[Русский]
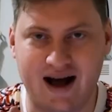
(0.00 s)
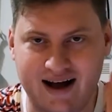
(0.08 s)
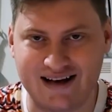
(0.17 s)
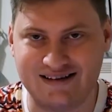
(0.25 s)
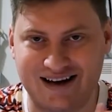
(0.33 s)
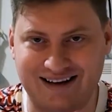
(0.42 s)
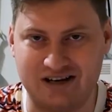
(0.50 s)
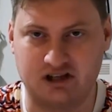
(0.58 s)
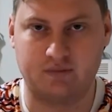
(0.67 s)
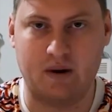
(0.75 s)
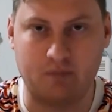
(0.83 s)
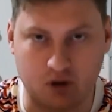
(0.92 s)
Оказалось,
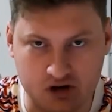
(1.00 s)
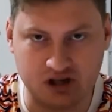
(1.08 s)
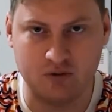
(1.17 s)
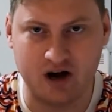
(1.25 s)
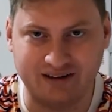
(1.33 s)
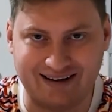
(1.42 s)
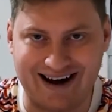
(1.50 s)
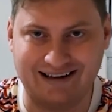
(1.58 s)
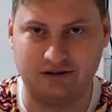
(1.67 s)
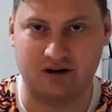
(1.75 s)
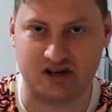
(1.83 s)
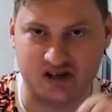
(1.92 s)
что по прошлому
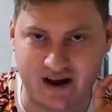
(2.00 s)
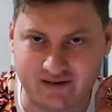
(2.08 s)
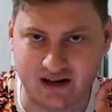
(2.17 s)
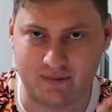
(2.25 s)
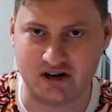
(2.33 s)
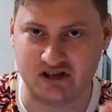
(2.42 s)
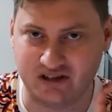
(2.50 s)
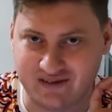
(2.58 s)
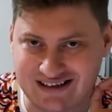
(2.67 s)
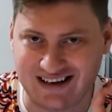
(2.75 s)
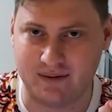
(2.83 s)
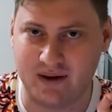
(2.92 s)
контракту Аршавин на Матч
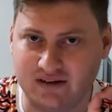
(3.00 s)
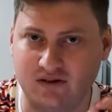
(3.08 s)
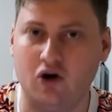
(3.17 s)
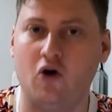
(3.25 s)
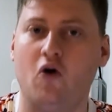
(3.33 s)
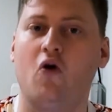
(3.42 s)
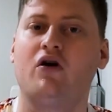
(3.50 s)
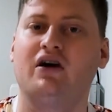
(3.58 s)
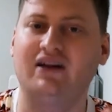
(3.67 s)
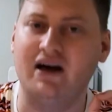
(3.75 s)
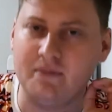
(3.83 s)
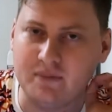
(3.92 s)
ТВ зарабатывал
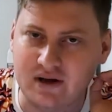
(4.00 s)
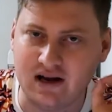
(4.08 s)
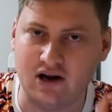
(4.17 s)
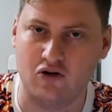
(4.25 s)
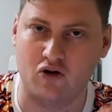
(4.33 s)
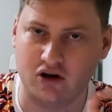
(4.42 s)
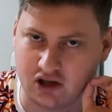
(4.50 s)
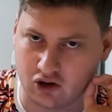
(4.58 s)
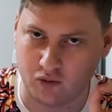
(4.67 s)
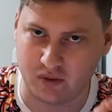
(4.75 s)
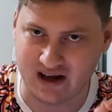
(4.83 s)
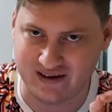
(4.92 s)
около миллиона
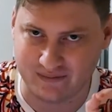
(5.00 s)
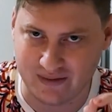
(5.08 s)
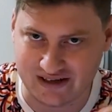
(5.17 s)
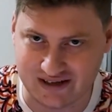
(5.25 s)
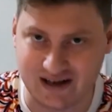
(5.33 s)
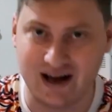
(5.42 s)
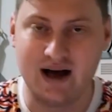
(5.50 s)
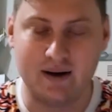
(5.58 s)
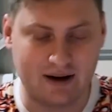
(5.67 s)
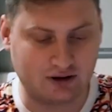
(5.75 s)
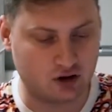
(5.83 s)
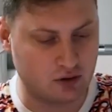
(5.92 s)
рублей в месяц.
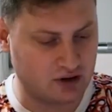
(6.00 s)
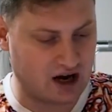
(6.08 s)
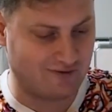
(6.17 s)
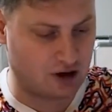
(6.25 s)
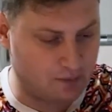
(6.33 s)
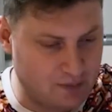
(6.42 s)
Потом договор